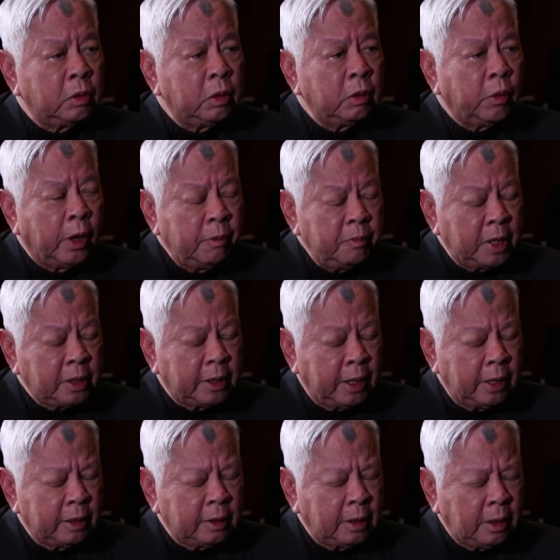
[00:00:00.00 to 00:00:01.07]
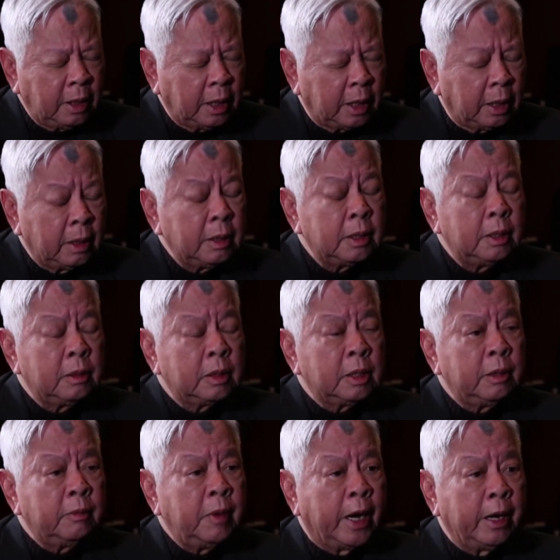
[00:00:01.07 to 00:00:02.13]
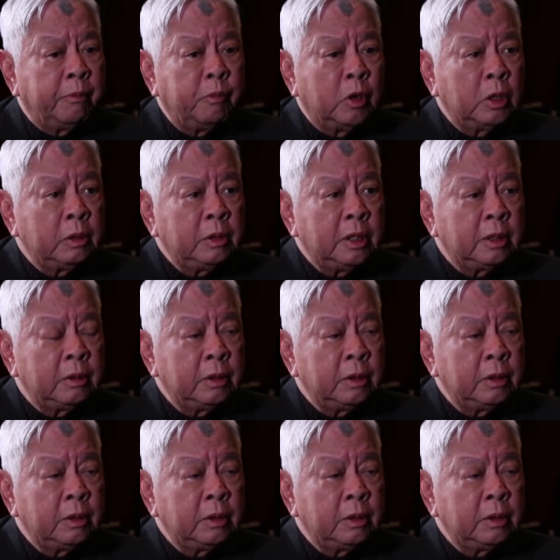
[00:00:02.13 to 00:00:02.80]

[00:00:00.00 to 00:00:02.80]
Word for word: tôi quên mất tên, tức là cái bài um,